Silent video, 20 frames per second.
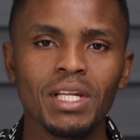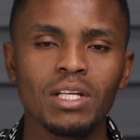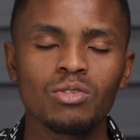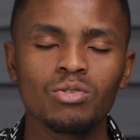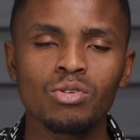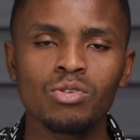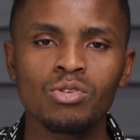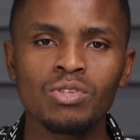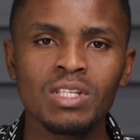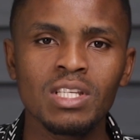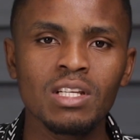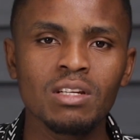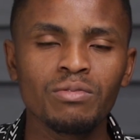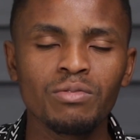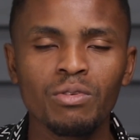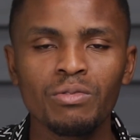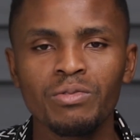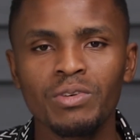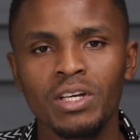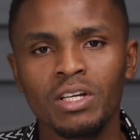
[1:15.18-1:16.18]
La chose qu'il
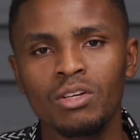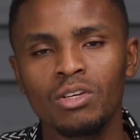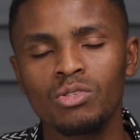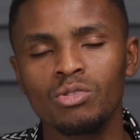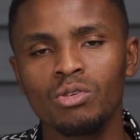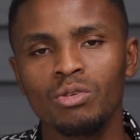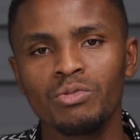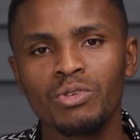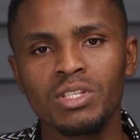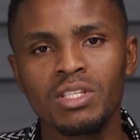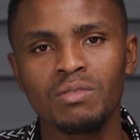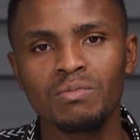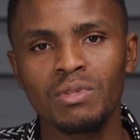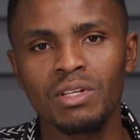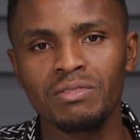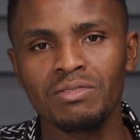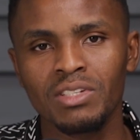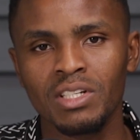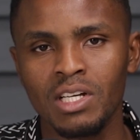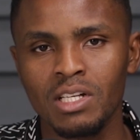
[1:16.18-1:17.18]
faut faire lorsqu'on veut cibler
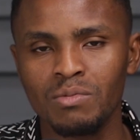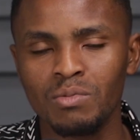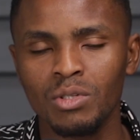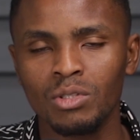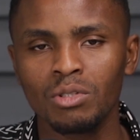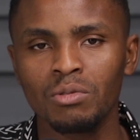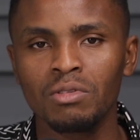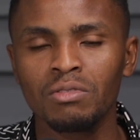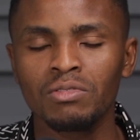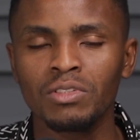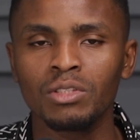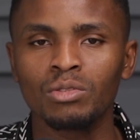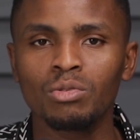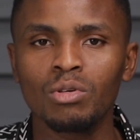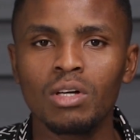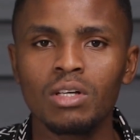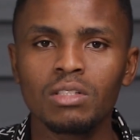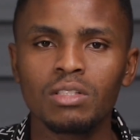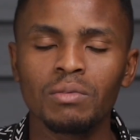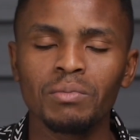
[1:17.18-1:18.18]
efficacement en
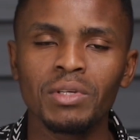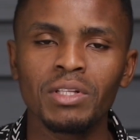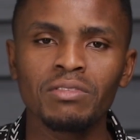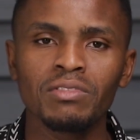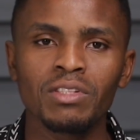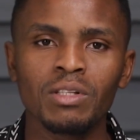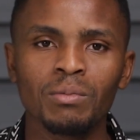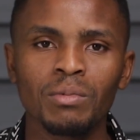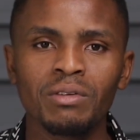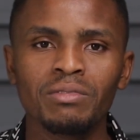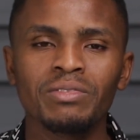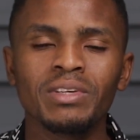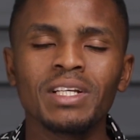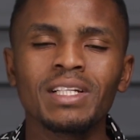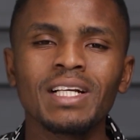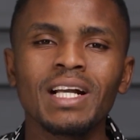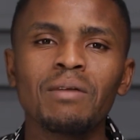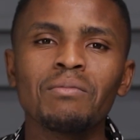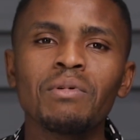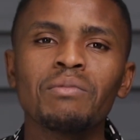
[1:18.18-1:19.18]
2023, c'est bien évidemment faire
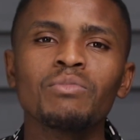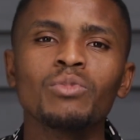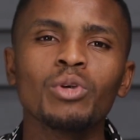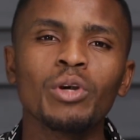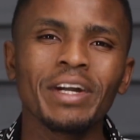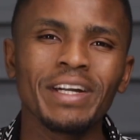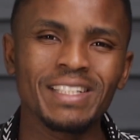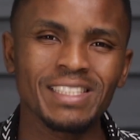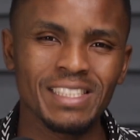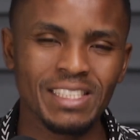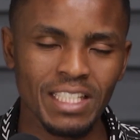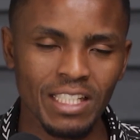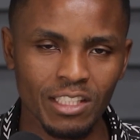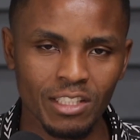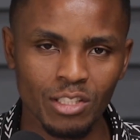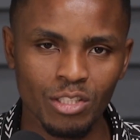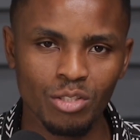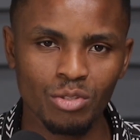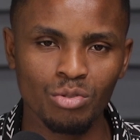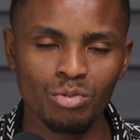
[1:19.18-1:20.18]
quand même de
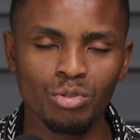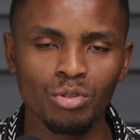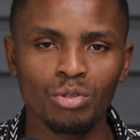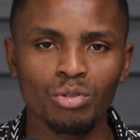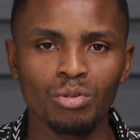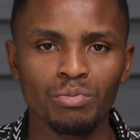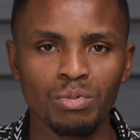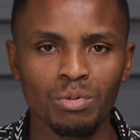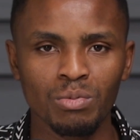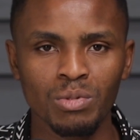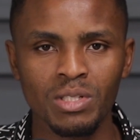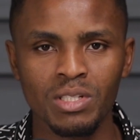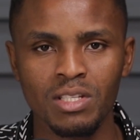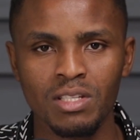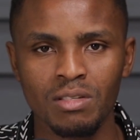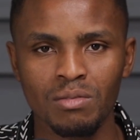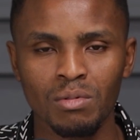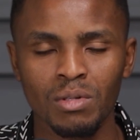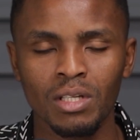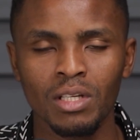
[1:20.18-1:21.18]
recherches sur le public
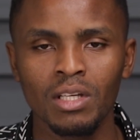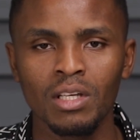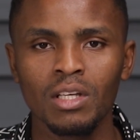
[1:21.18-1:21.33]
cible.